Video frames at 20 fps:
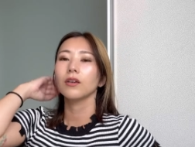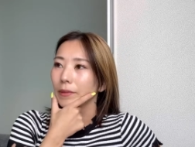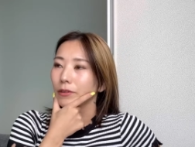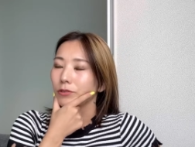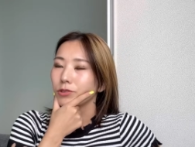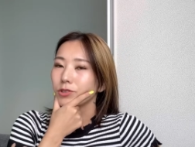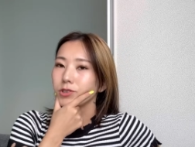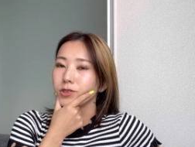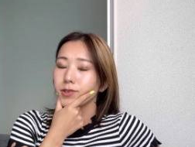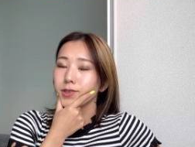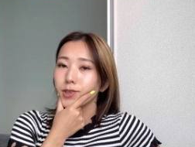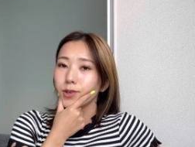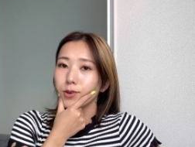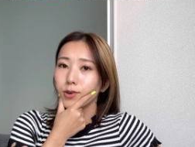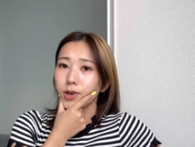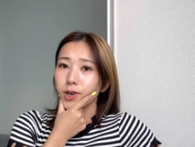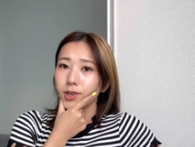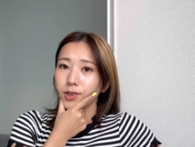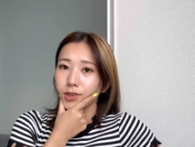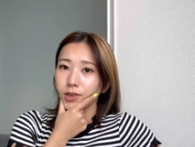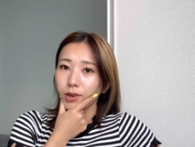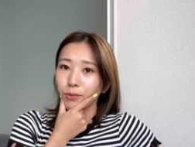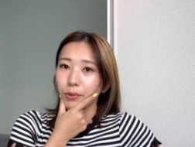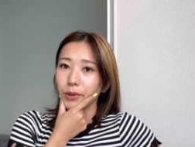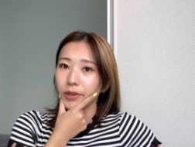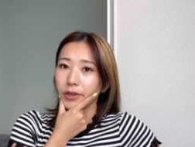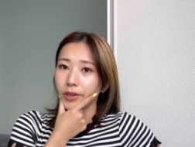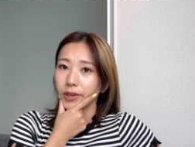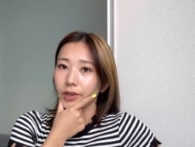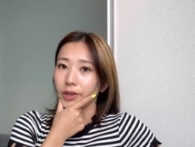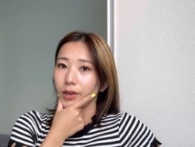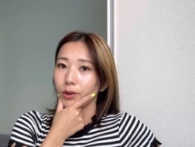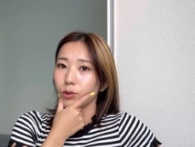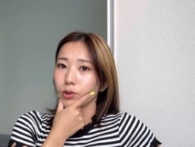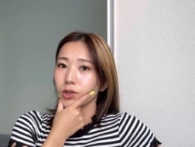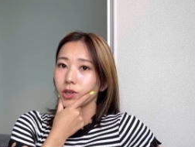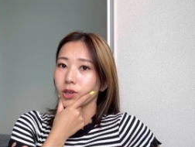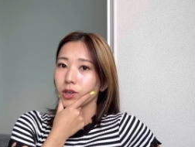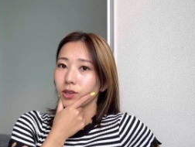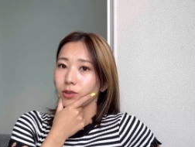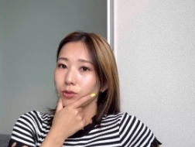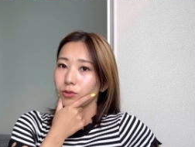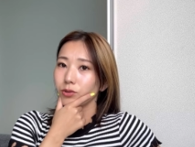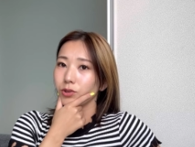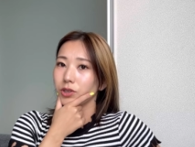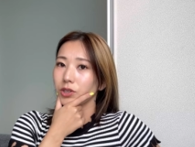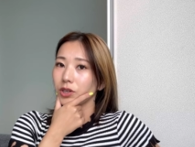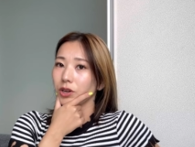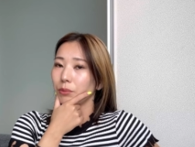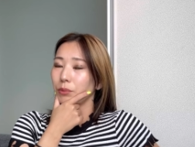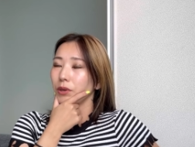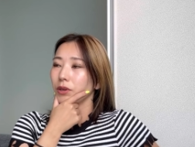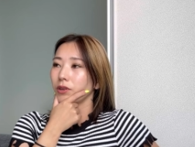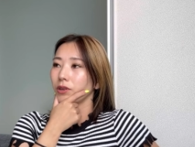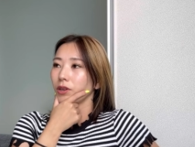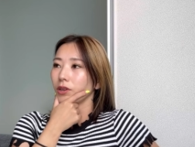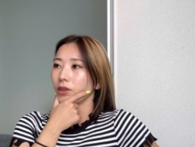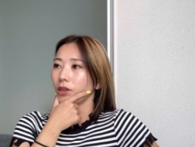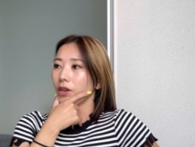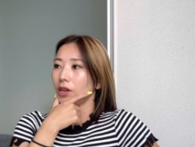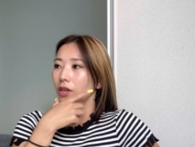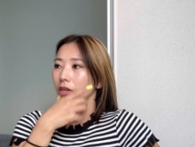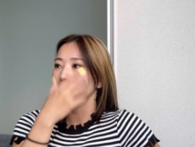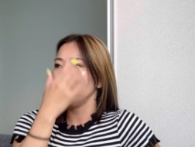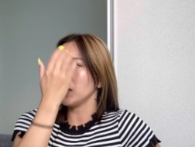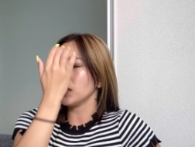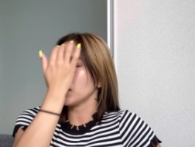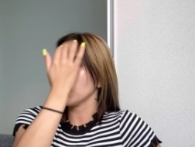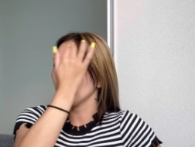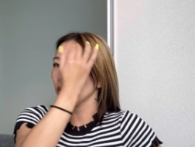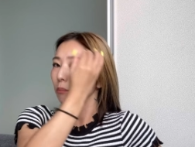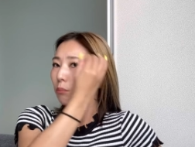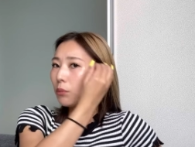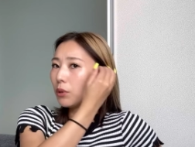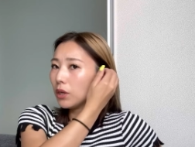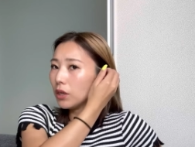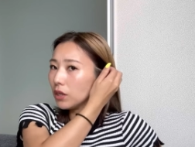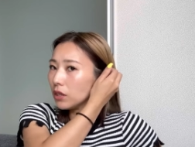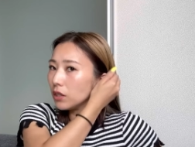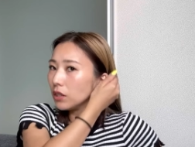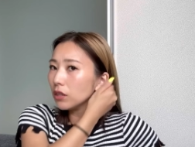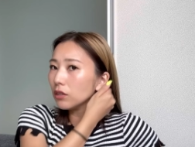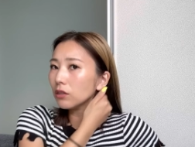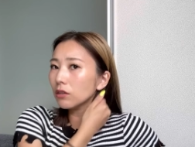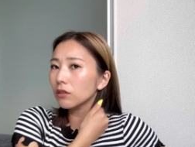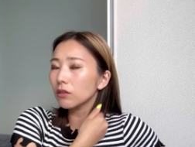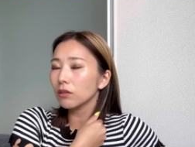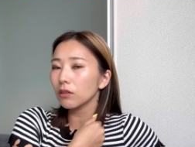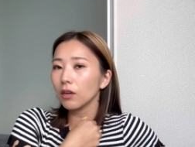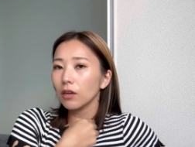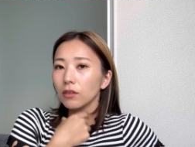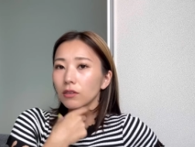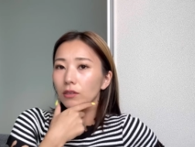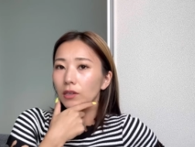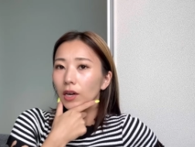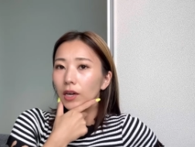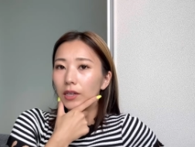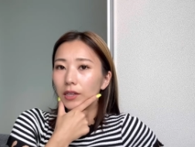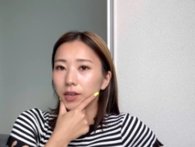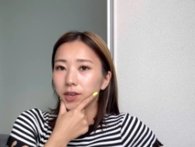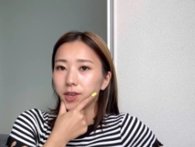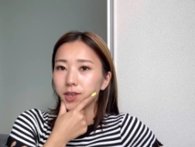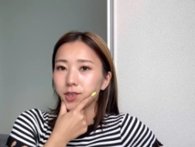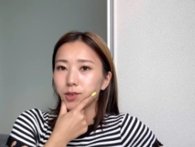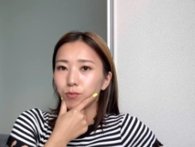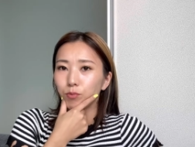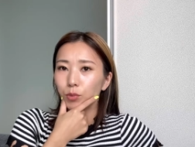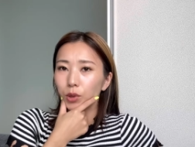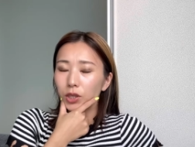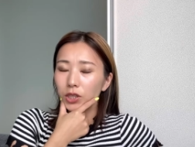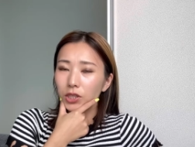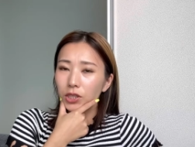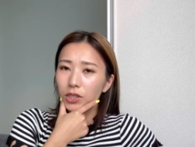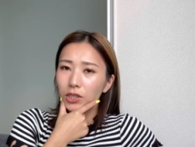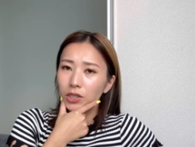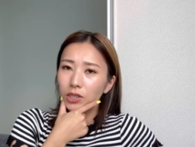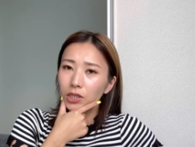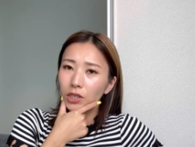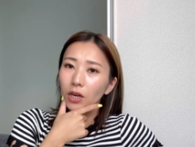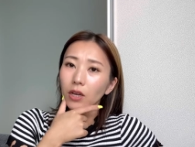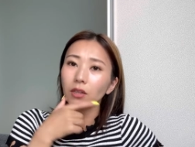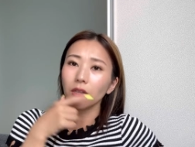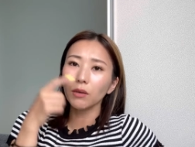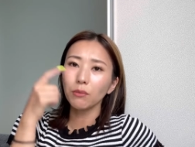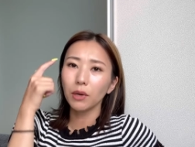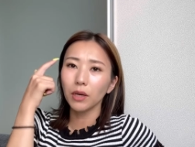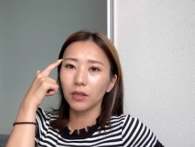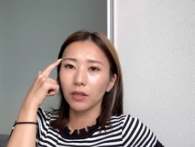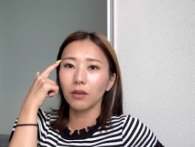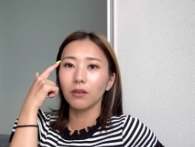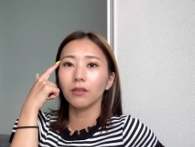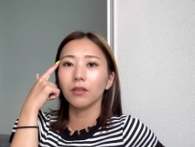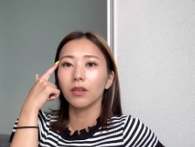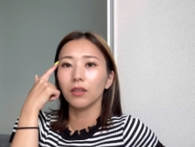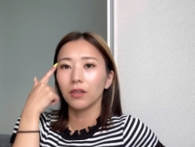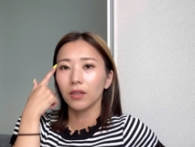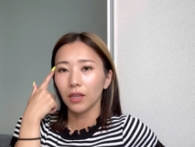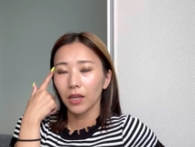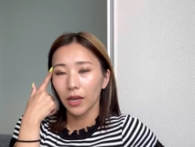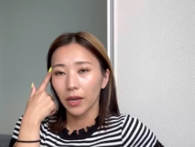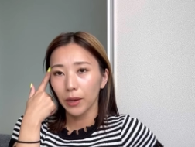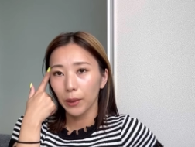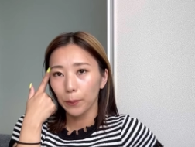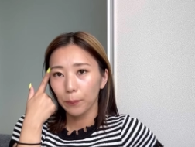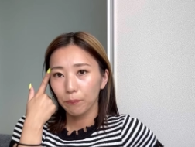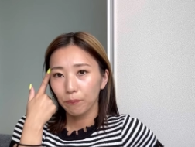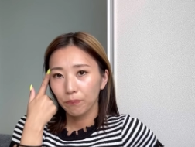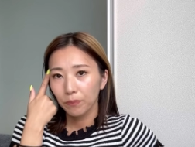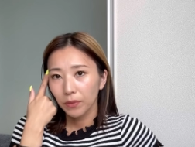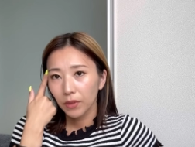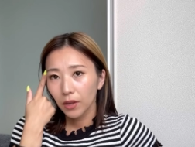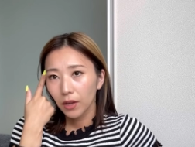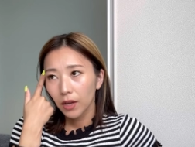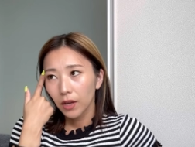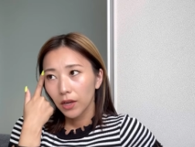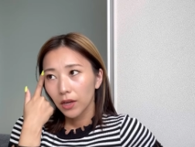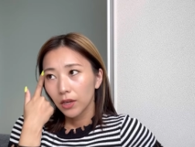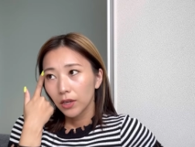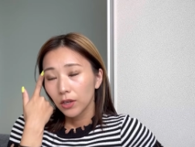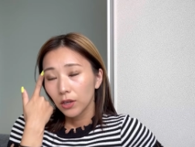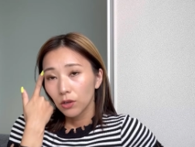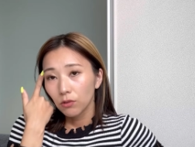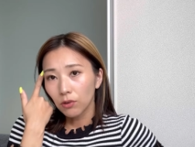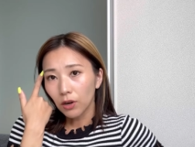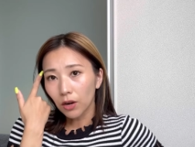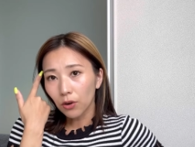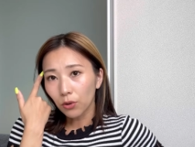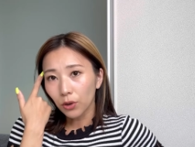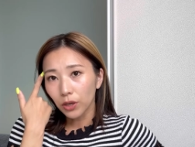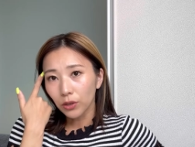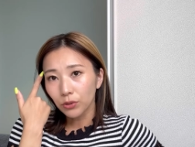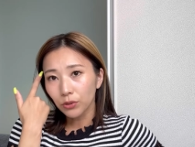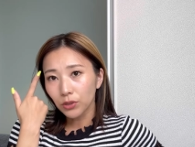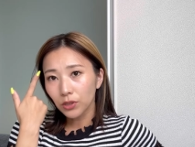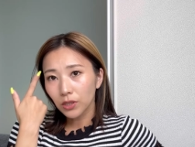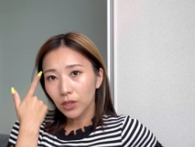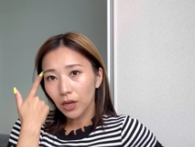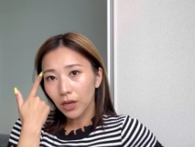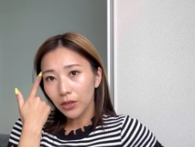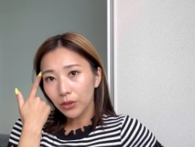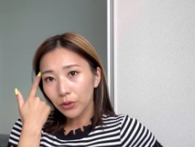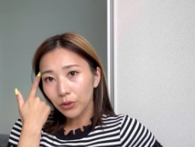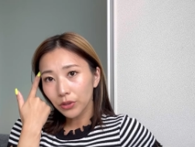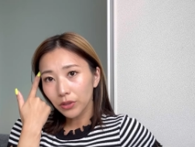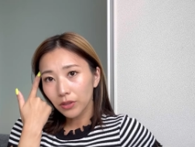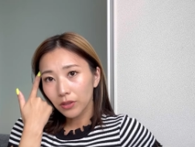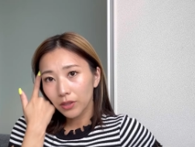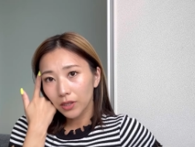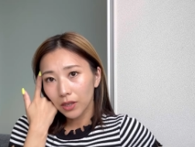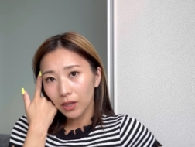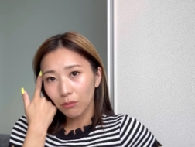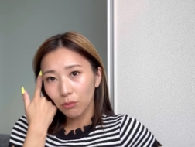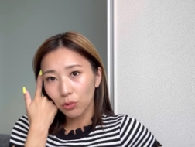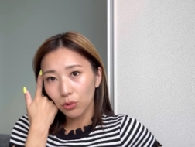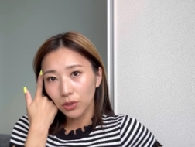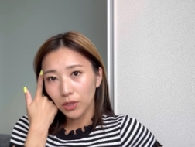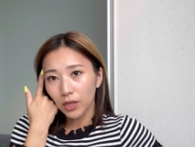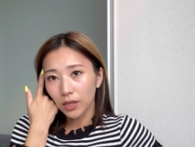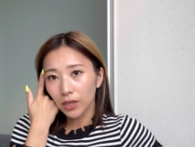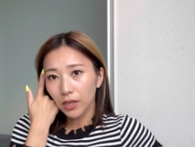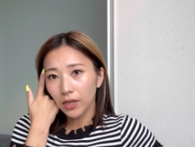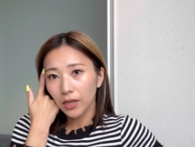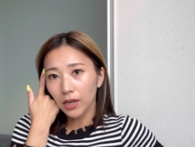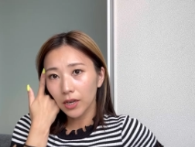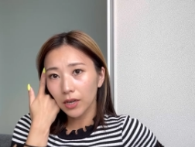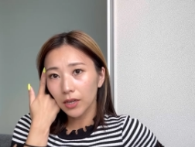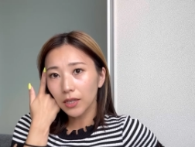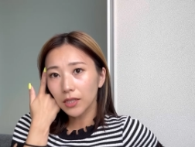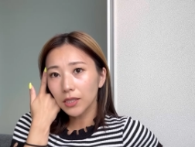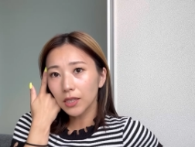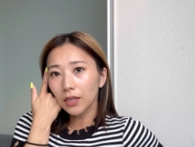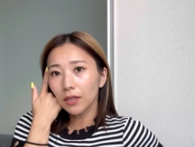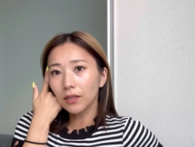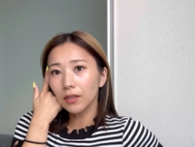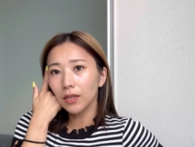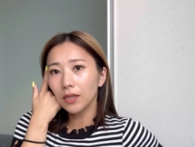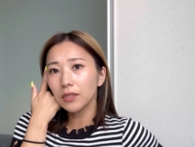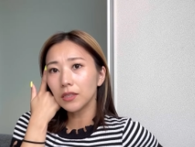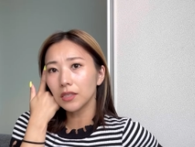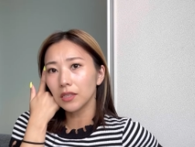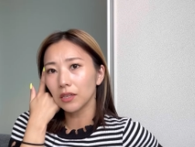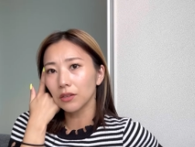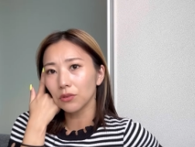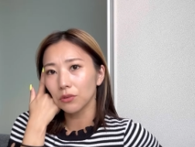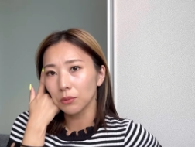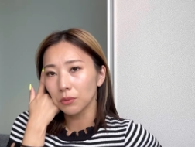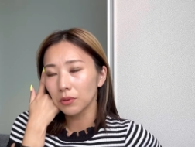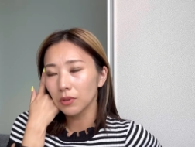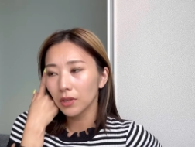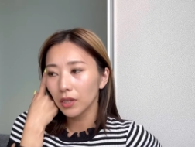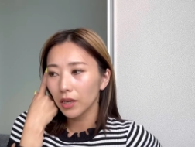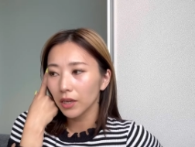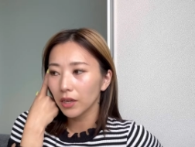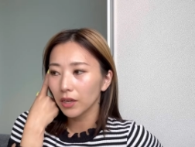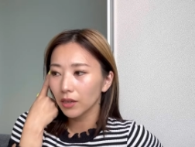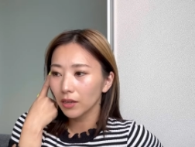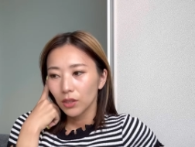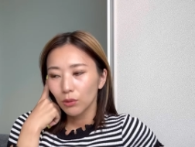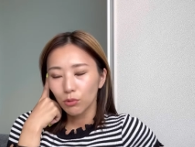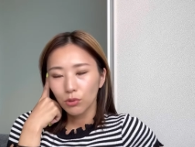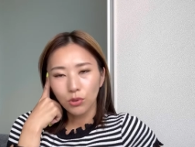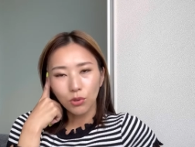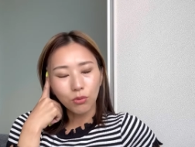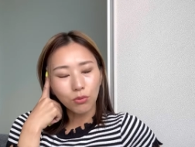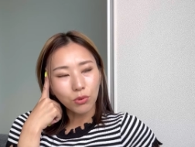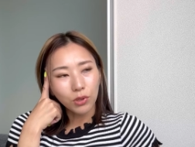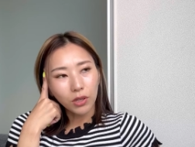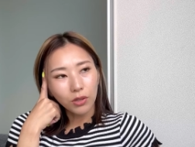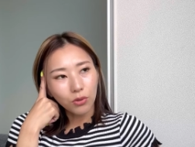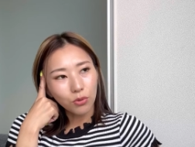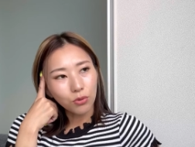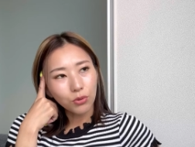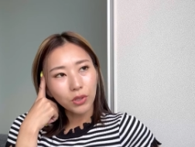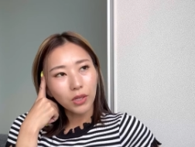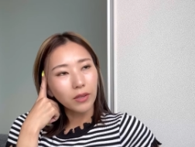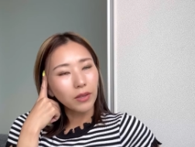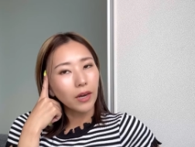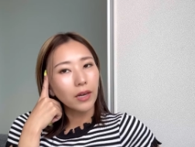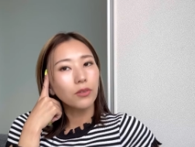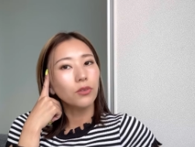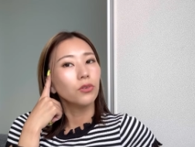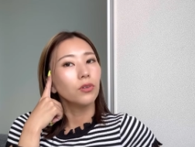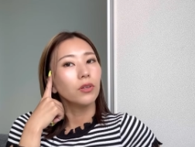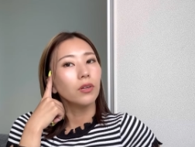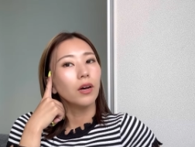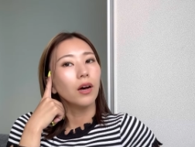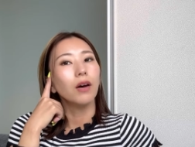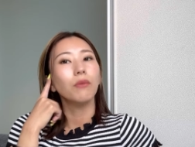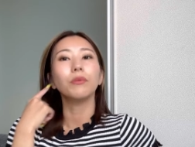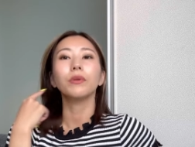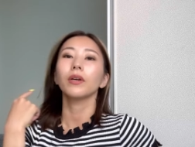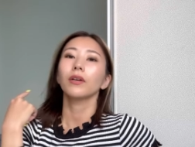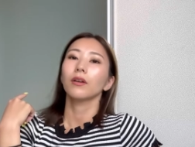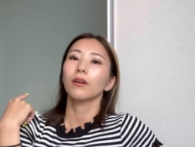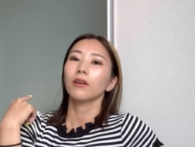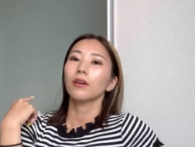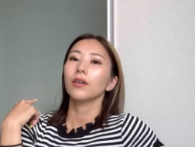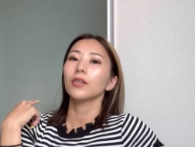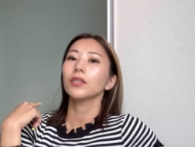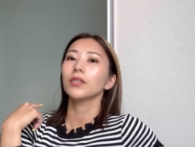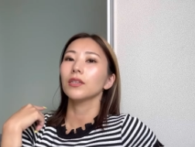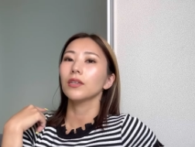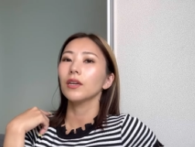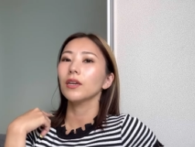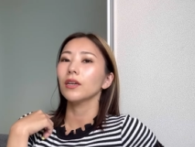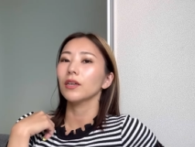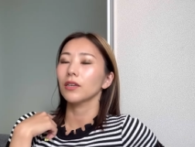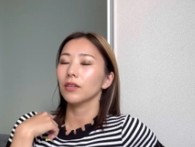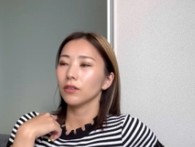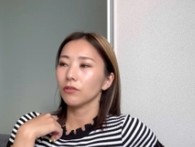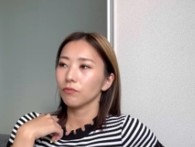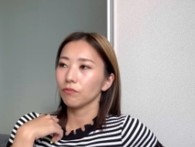普通にご飯食べてお酒飲んで喋ってて2軒目行ったぐらいでめっちゃ頭痛くなってうわこれ二日酔いっていうかもう酒やられちゃってんじゃんと思ってでもそんな飲んでないのになみたいな感じで